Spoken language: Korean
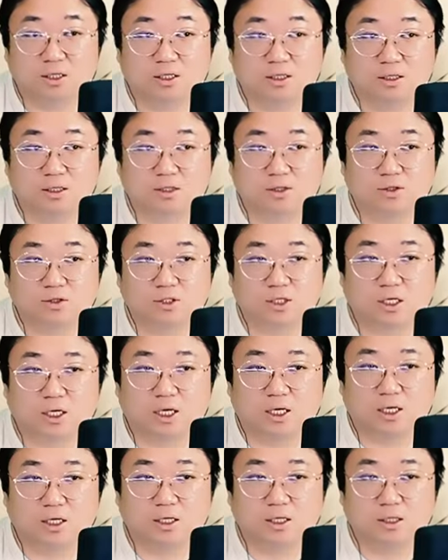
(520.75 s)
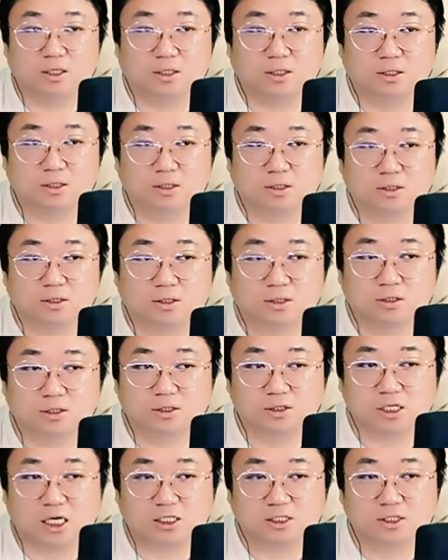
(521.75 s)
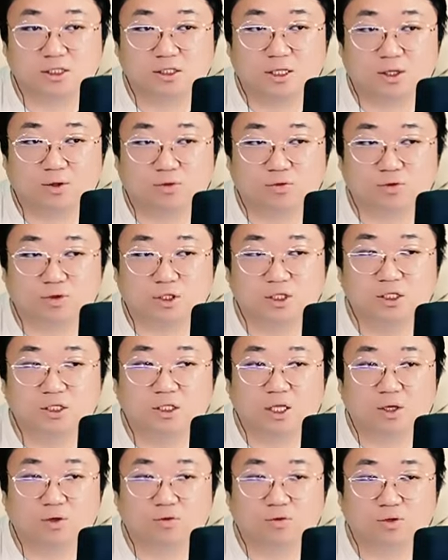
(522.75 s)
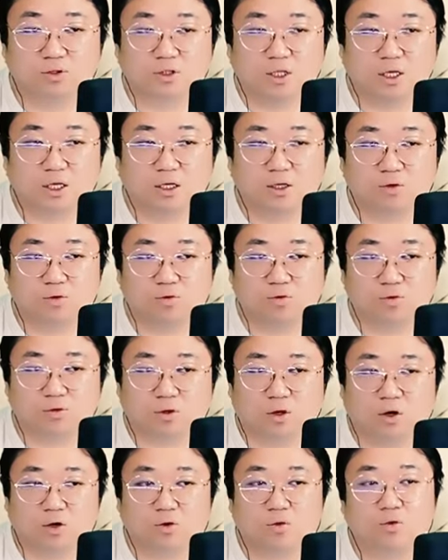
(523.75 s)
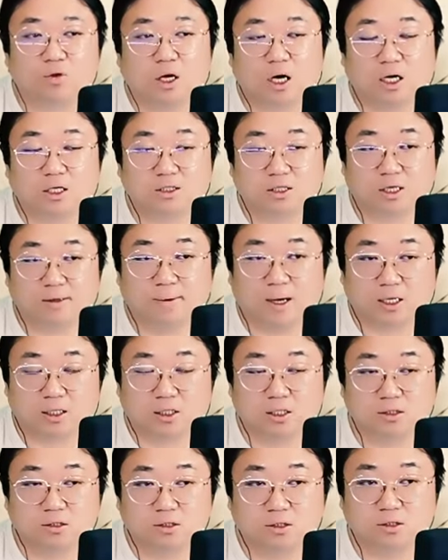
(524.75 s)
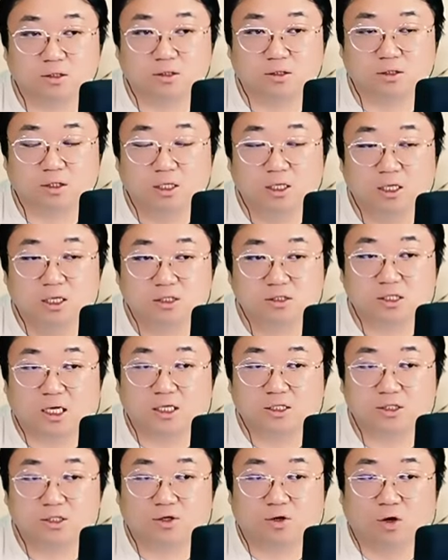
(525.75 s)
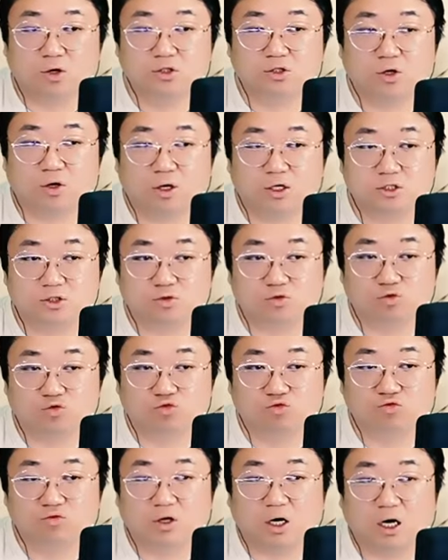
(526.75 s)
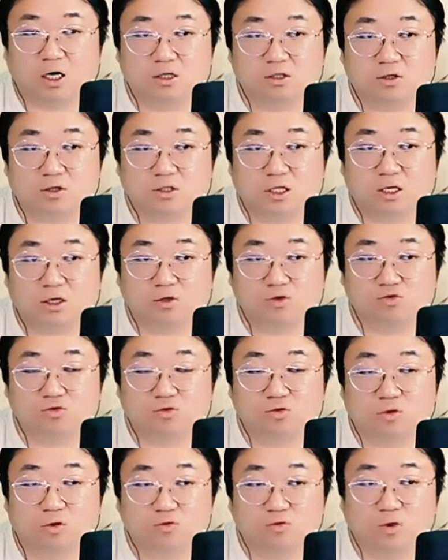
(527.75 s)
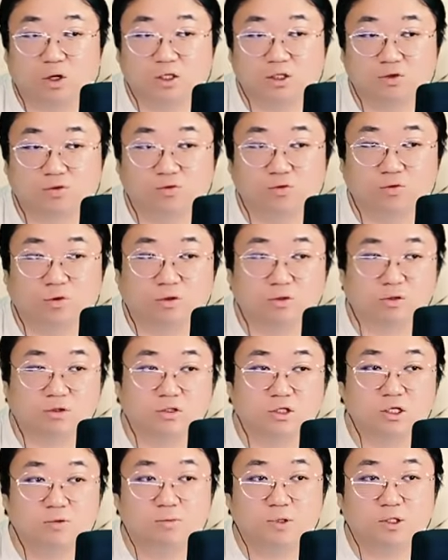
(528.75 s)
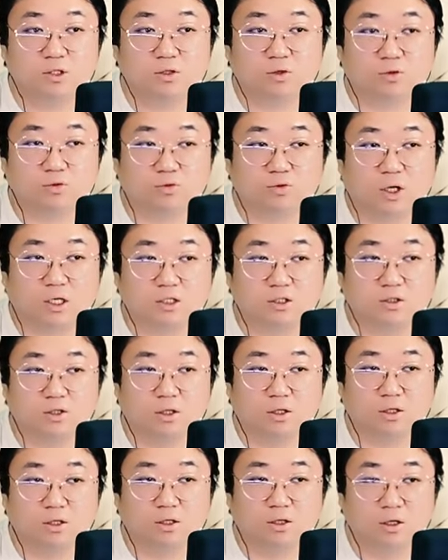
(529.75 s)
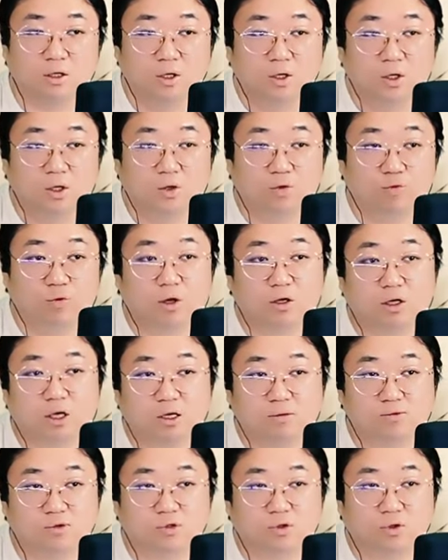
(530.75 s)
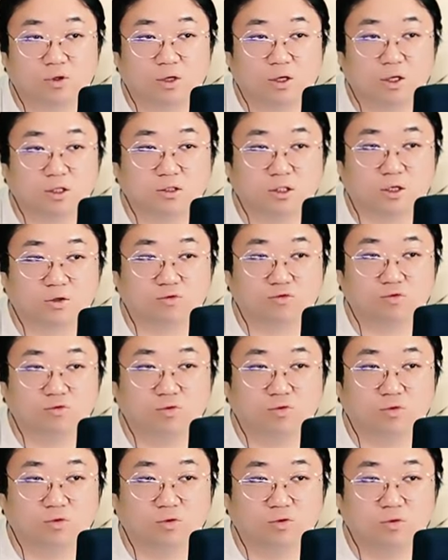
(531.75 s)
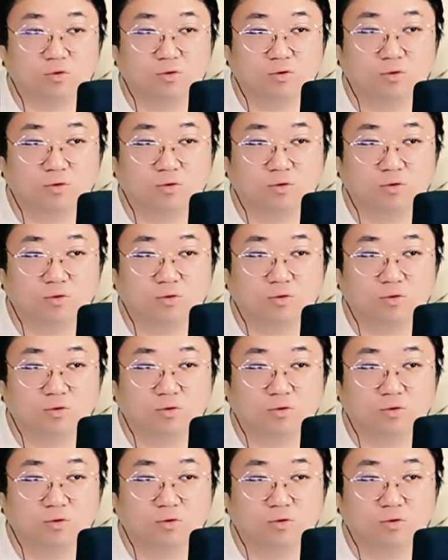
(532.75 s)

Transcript: 예? 그러니까 예. 그 사슬대로 길대로 그대로 걸어 올라가는 게 맞겠니? 사슬 걸쳐 가지고 누군가가 끌어당겨 주는 것도 아니고 어떤 힘이 있는 것도 아닌데 왜 게임을 그렇게 해 자꾸?